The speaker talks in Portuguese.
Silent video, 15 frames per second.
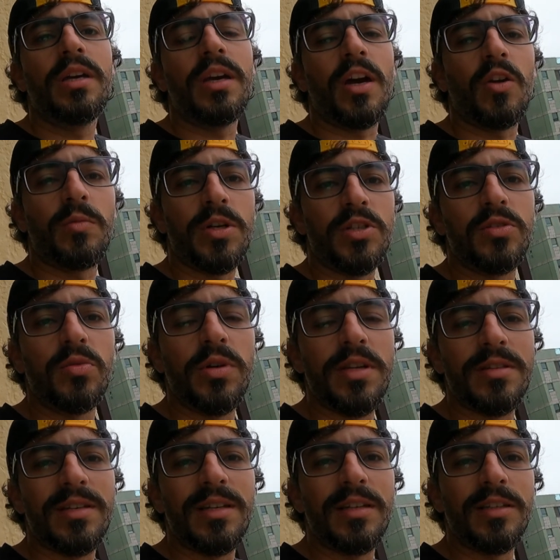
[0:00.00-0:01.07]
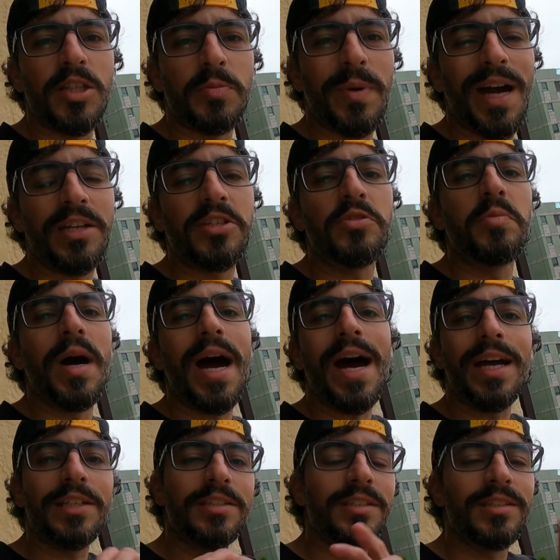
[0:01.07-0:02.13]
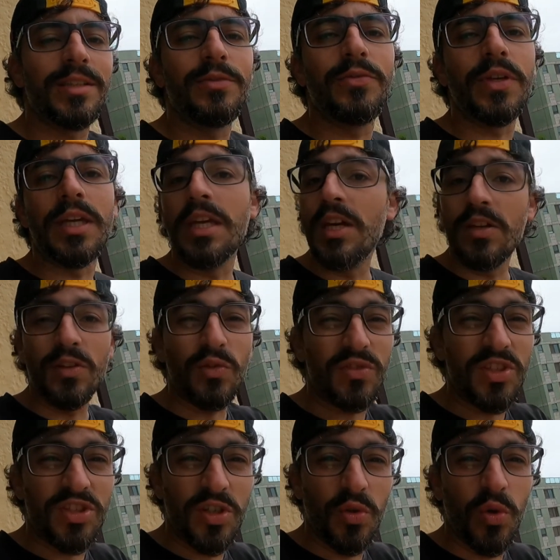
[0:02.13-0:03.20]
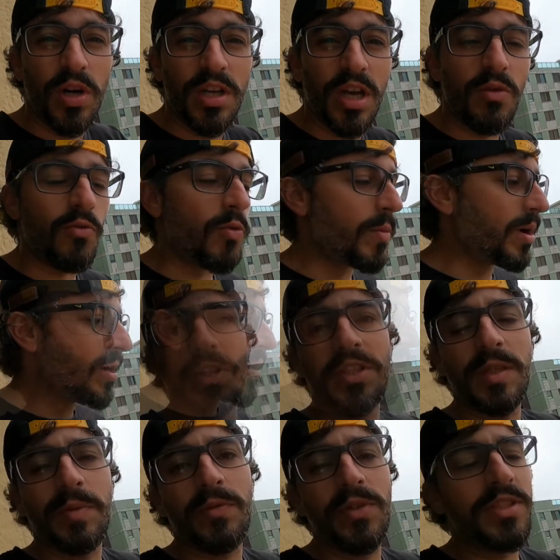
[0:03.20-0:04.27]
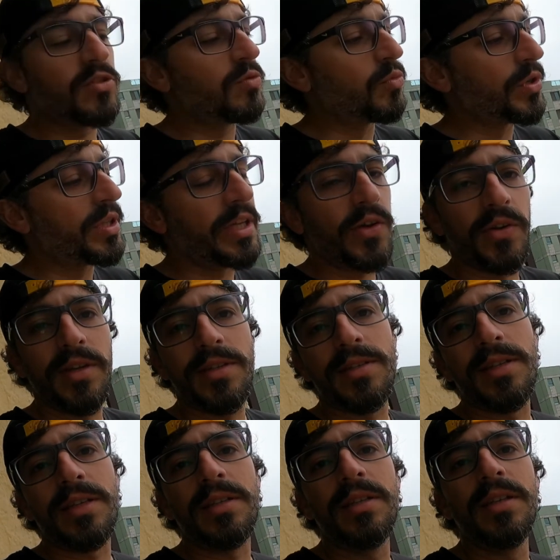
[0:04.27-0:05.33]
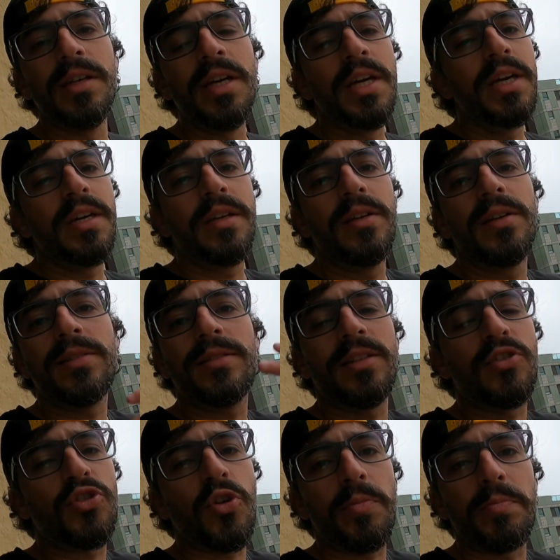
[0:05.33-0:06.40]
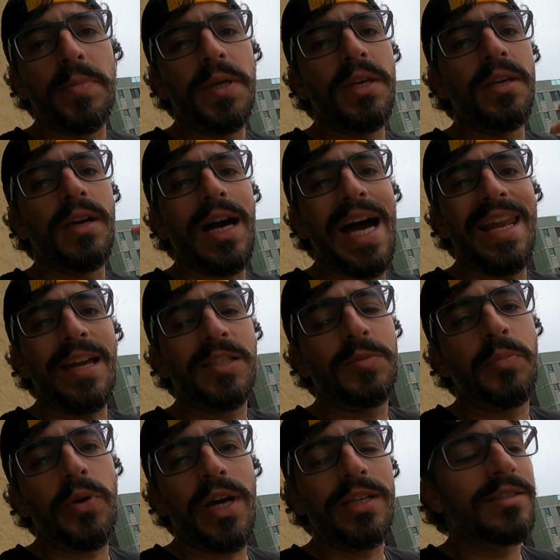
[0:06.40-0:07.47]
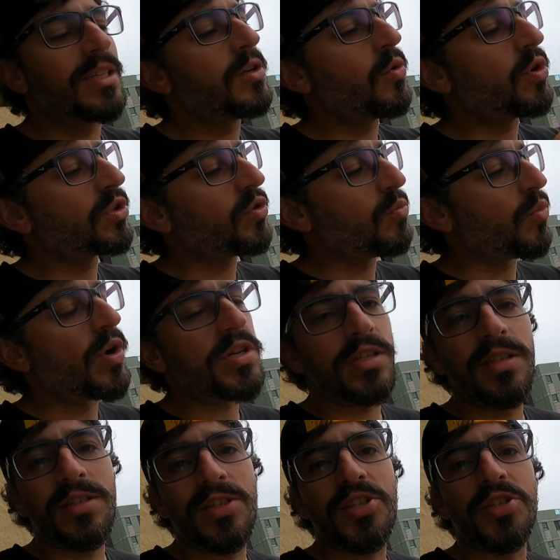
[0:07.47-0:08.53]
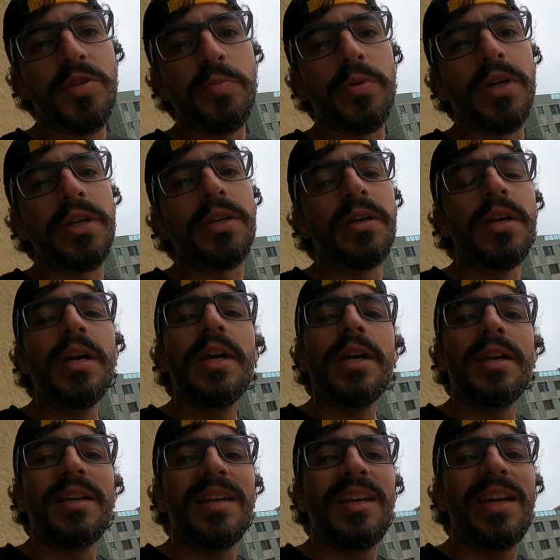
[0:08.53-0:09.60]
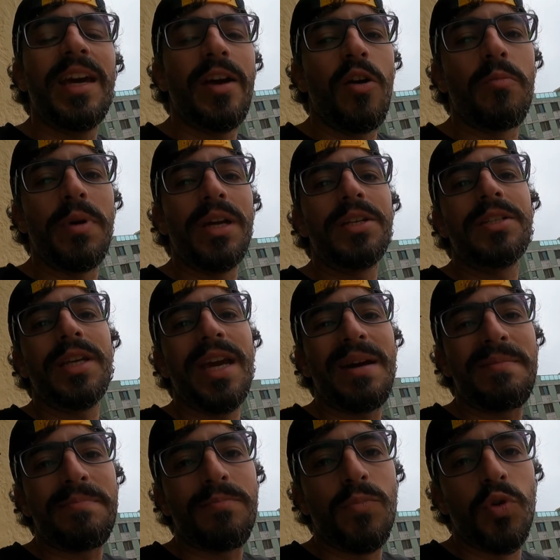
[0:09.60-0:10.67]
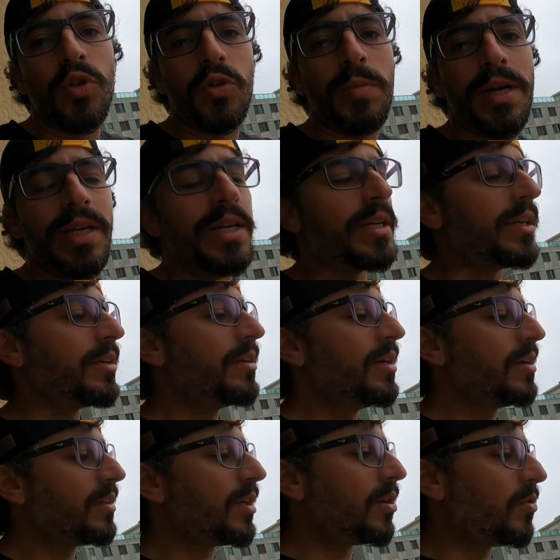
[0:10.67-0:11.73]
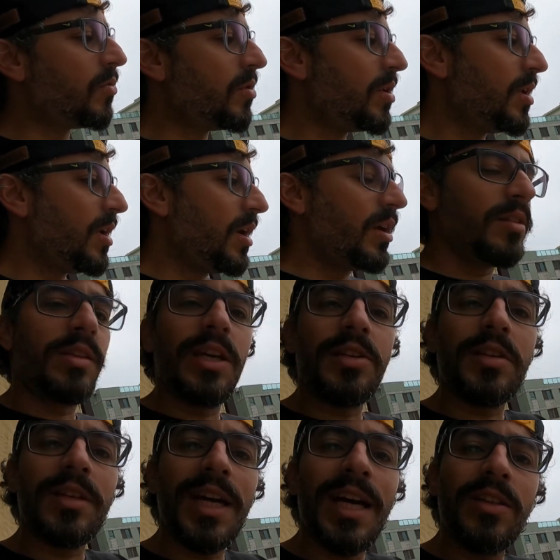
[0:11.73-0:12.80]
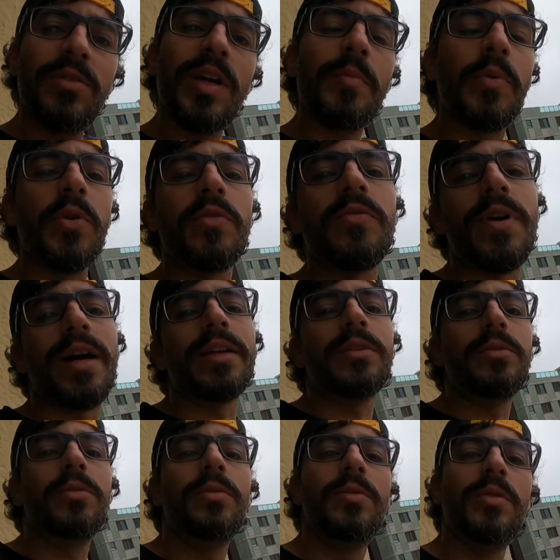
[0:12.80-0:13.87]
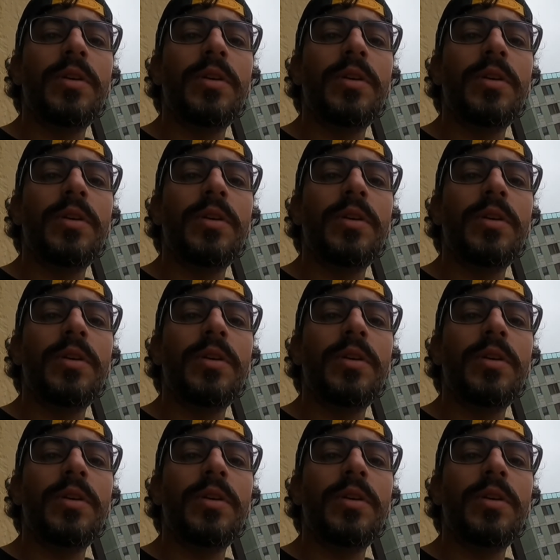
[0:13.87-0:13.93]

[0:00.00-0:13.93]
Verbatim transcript: que eram umas dores ali nas partes baixas, enfim, não senti dor nenhuma. Vou deixar para vocês o um modelo desse daqui. E assim, Shopee, AliExpress, você encontra um monte desse tipo aí. E ele realmente é muito maneirinho. Então, testado e aprovado.